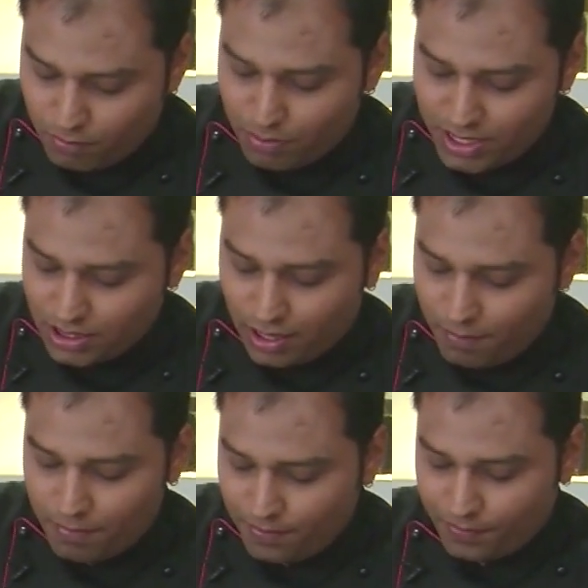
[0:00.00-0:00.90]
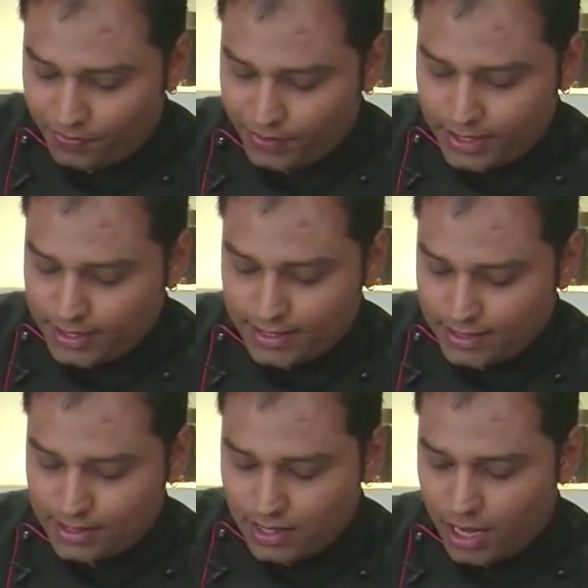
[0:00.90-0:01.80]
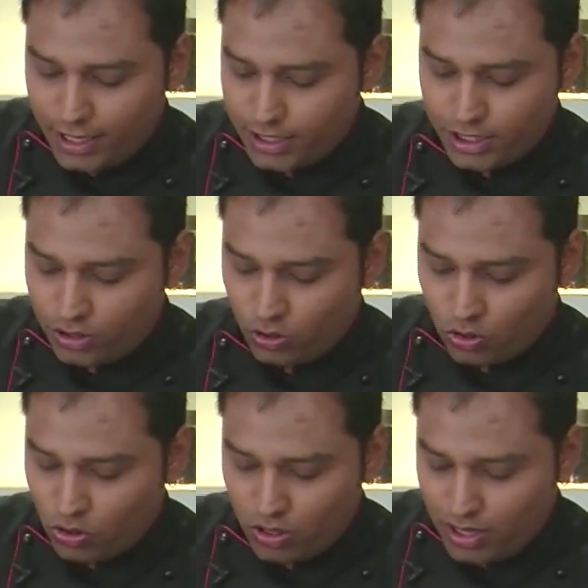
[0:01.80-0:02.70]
बस अब सारी चीज़ों को